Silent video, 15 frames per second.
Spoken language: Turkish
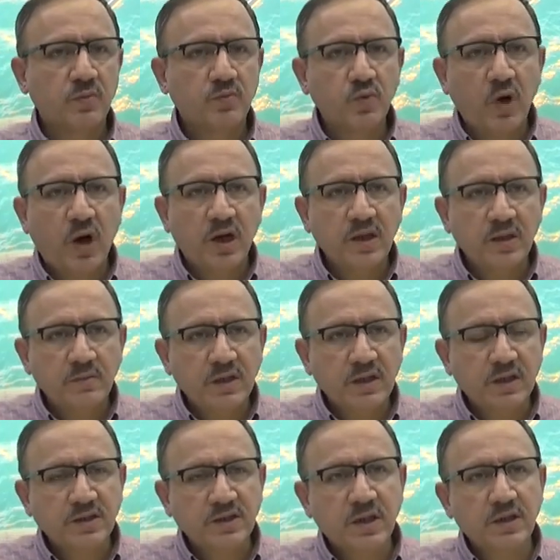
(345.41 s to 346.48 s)
Bu alemde
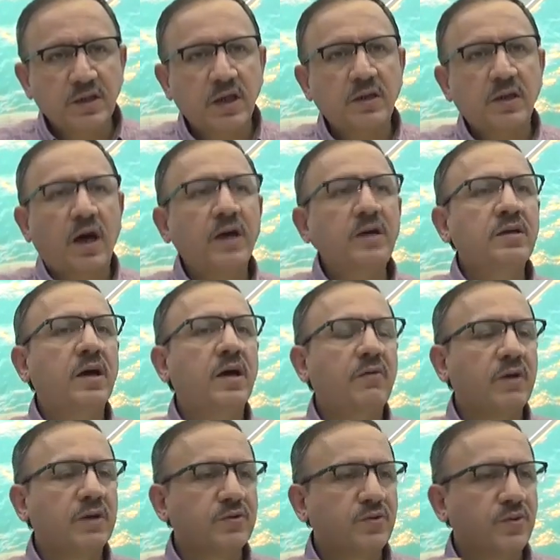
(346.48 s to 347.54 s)
yaşarken aynı
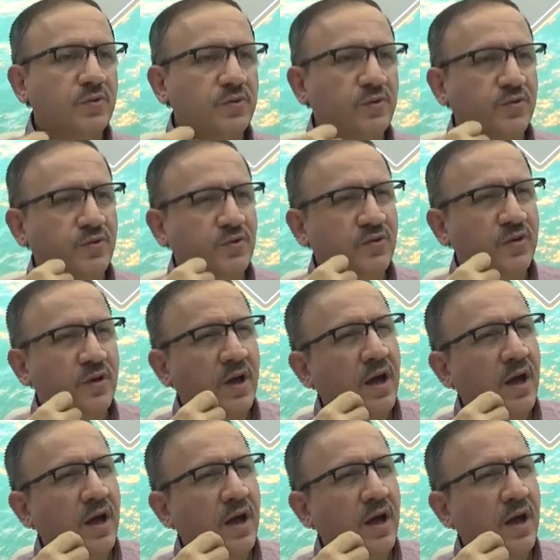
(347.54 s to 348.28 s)
havayı soluyoruz.